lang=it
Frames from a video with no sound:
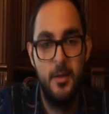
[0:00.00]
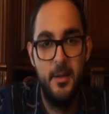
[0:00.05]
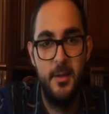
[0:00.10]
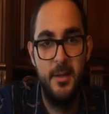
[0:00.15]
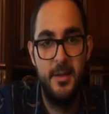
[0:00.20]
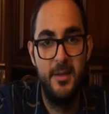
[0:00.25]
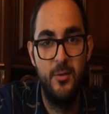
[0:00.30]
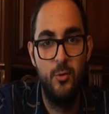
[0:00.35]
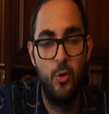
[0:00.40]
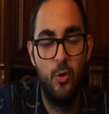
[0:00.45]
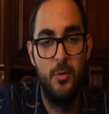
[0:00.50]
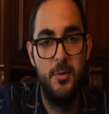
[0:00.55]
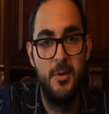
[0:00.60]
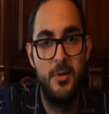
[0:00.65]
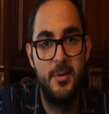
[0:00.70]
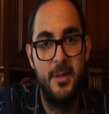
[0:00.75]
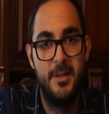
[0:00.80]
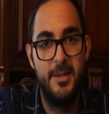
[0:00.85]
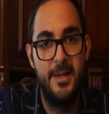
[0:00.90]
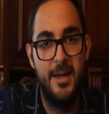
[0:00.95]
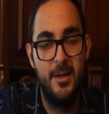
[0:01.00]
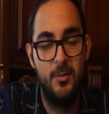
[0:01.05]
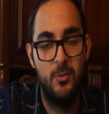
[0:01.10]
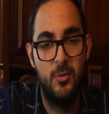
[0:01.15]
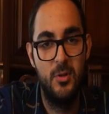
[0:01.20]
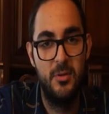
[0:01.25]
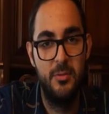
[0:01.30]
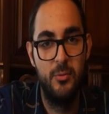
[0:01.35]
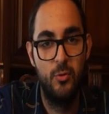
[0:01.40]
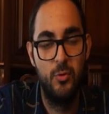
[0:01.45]
Il nuovo governo italiano
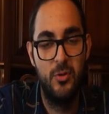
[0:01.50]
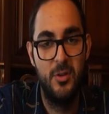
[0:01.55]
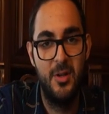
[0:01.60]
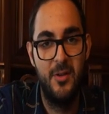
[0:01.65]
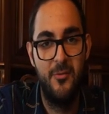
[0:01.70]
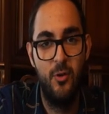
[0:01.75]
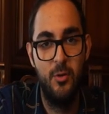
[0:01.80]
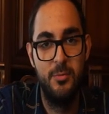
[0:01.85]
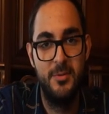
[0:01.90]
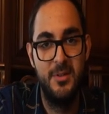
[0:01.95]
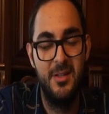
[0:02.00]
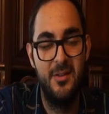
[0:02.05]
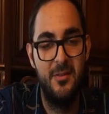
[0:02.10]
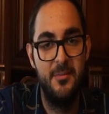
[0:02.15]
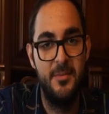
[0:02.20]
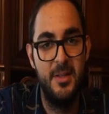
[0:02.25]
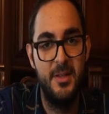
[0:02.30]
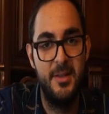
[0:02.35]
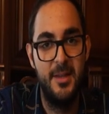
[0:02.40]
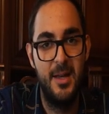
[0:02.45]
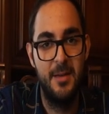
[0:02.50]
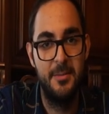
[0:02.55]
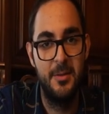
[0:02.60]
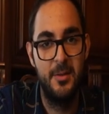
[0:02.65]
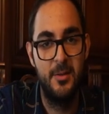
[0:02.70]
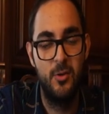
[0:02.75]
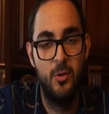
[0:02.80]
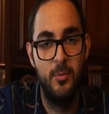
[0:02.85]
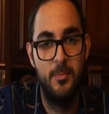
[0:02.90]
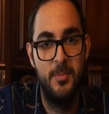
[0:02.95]
introdusse una forte leva
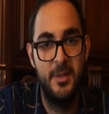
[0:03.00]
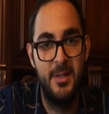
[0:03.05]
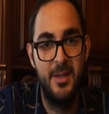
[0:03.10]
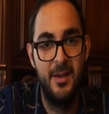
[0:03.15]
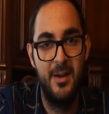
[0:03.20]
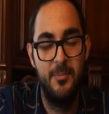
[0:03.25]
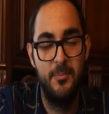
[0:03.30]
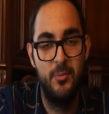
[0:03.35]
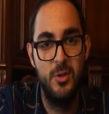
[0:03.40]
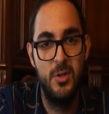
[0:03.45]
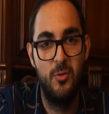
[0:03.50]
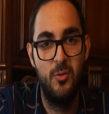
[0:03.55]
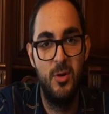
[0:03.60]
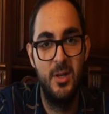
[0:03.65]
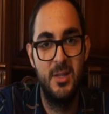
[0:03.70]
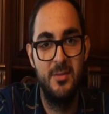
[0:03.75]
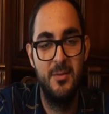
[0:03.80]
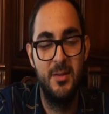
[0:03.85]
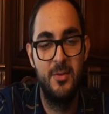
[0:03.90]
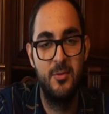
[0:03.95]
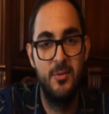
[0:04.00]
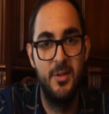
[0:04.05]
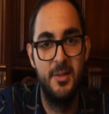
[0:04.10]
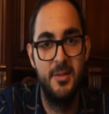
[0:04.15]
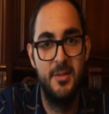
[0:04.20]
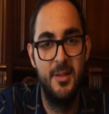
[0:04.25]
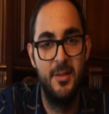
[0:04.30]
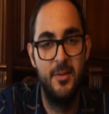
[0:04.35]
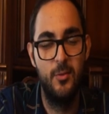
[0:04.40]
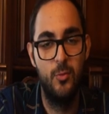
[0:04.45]
militare che obbligava più di 40.000
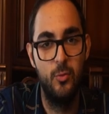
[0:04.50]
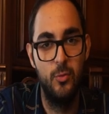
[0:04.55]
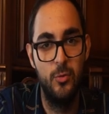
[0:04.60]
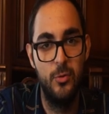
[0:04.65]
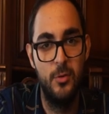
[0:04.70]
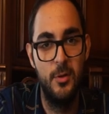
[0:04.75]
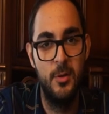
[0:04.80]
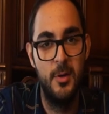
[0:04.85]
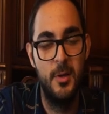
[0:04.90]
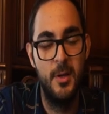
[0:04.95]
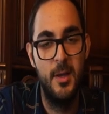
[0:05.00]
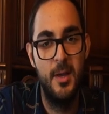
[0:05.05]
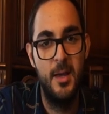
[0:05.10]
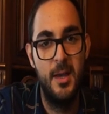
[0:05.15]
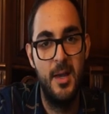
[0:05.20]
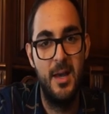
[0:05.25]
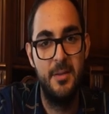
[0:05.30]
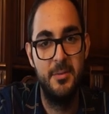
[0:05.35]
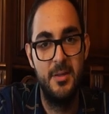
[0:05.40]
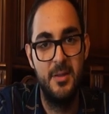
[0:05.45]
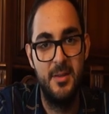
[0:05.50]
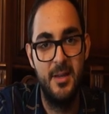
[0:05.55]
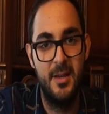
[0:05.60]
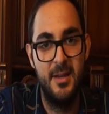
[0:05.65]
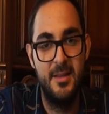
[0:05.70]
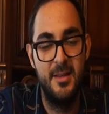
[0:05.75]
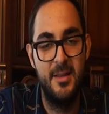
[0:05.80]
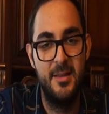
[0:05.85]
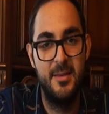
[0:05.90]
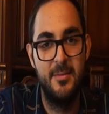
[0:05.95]
soldati del sud a rientrare
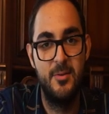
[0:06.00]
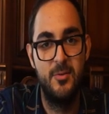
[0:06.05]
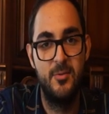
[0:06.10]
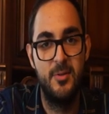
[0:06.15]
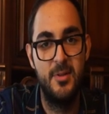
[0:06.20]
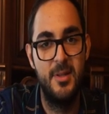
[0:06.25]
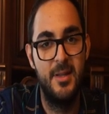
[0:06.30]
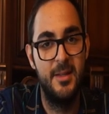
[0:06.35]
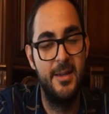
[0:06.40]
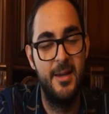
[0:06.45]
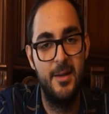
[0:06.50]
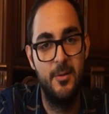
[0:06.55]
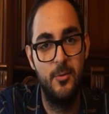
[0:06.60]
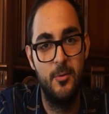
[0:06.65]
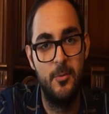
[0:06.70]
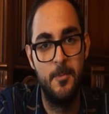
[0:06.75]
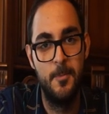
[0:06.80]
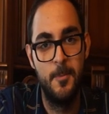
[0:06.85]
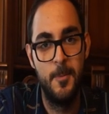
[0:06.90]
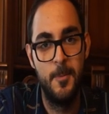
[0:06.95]
nell'esercito italiano.